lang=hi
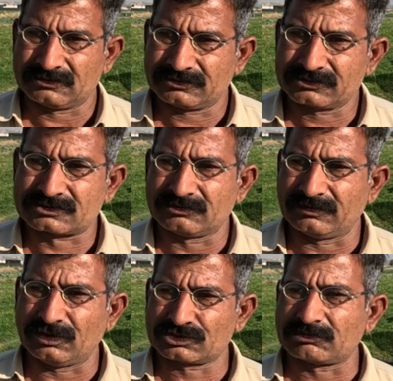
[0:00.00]
तो अच्छा
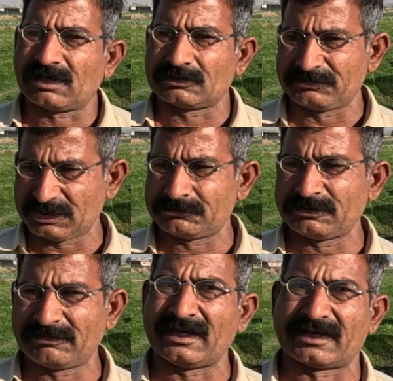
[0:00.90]
उसके बाद बीज
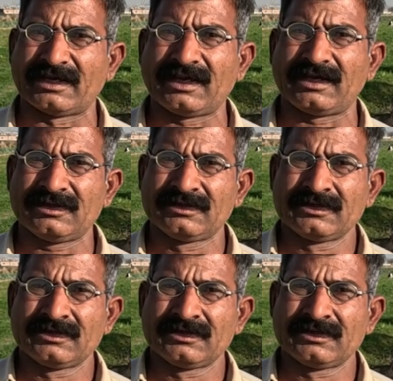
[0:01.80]
भी महंगे हैं